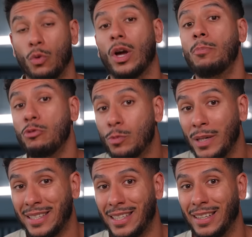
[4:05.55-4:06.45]
On aurait pu se
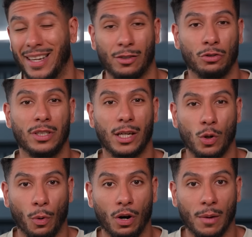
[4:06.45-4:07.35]
blesser étant donné que
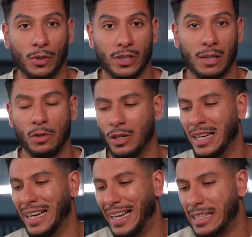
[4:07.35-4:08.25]
le programme d'entraînement
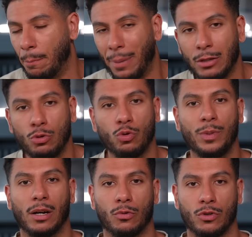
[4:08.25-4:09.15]
était pas du tout bien